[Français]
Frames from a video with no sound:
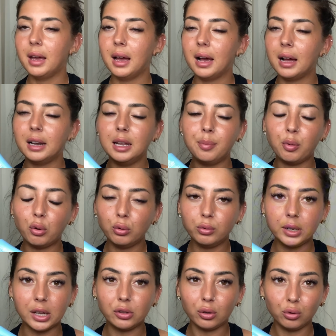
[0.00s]
un lait
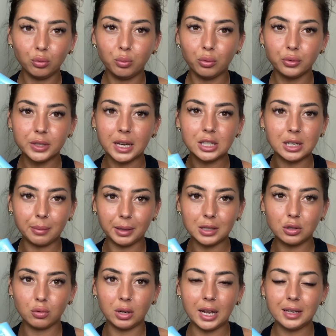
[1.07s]
prolongateur de bronzage après
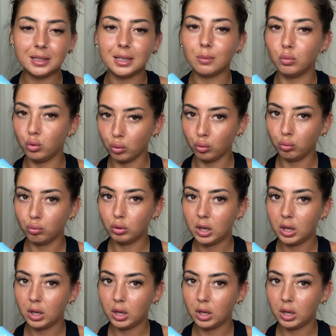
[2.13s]
soleil c'est mieux.